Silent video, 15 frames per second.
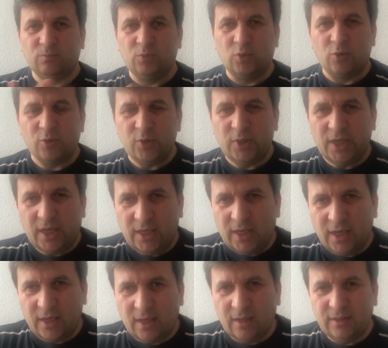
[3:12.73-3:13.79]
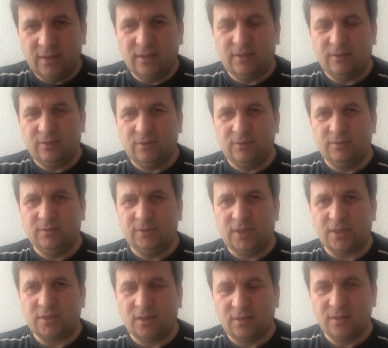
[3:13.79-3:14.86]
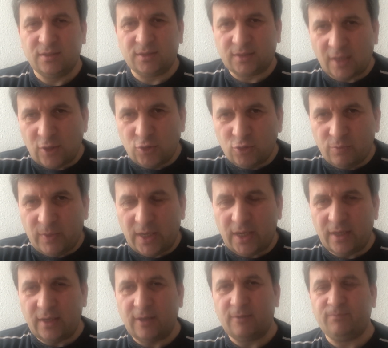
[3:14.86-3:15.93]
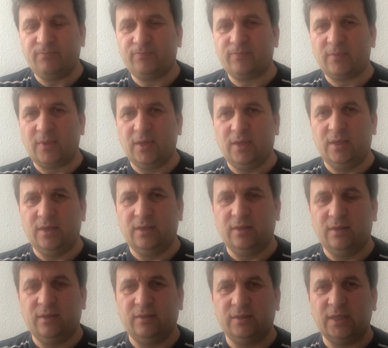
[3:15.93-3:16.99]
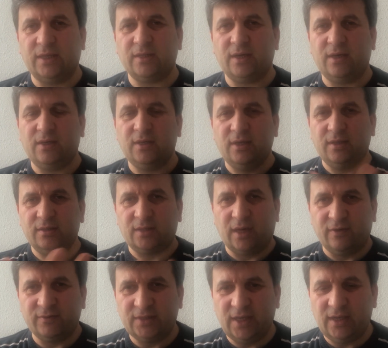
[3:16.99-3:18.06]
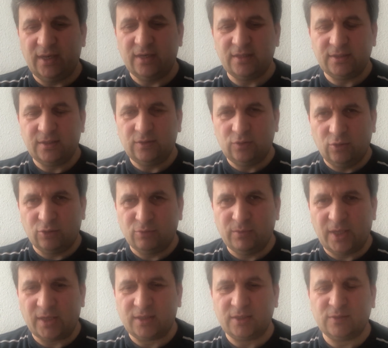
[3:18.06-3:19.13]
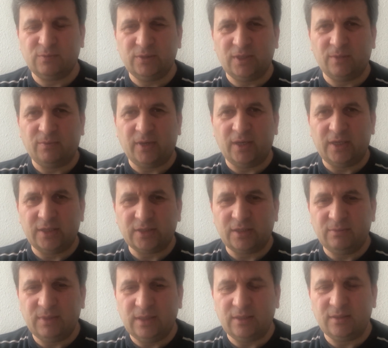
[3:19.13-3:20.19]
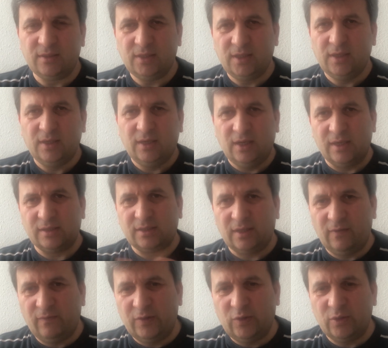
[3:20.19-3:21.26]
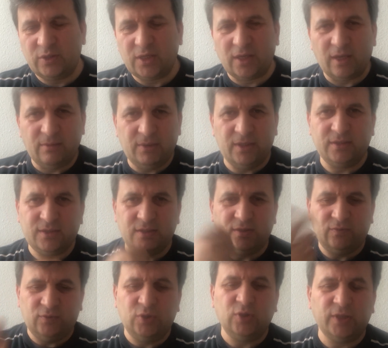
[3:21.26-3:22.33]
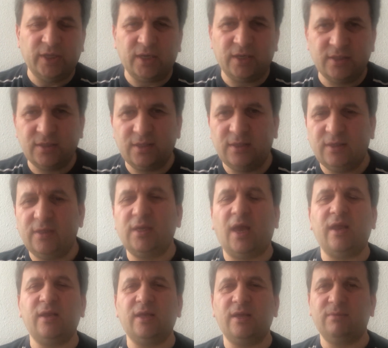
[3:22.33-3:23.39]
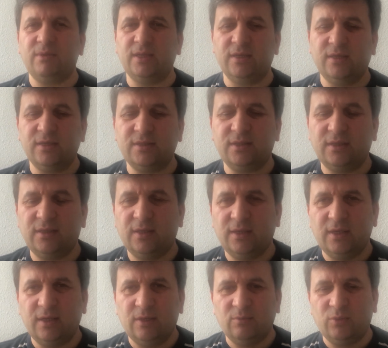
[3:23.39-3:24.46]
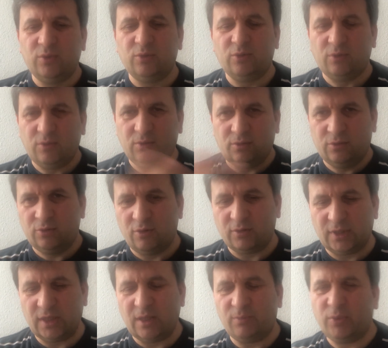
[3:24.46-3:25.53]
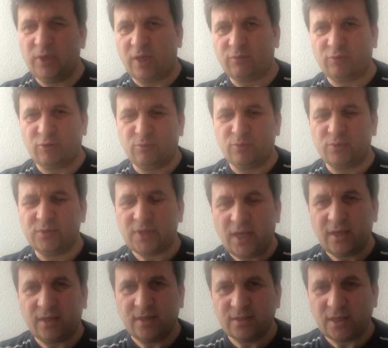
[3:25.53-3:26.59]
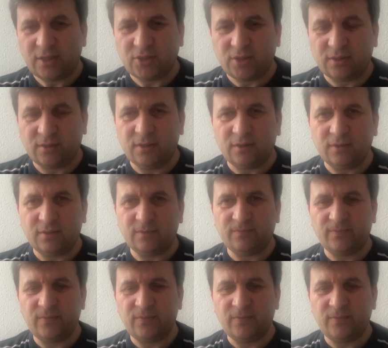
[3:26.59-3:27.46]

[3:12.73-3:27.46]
bu konuyla alakalı yaşadığınız tecrübeleri ya da tavsiyelerinizi yorumlar kısmında paylaşabilir. Hatta video çekebilirsiniz, videolarınızı yayınlayabiliriz. Bu noktada platformumuz herkese açıktır.